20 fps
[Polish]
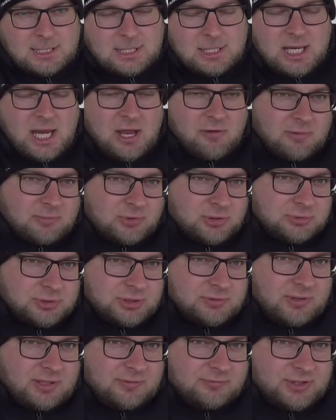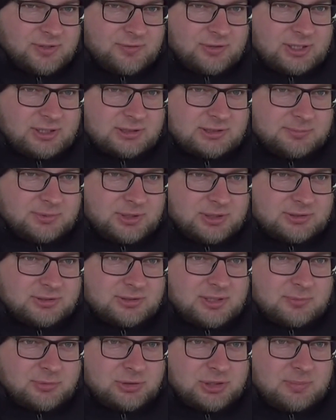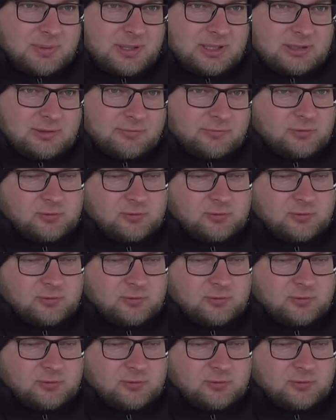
nie wiem czy używałem w 19 przed sezonem, już nie pamiętam.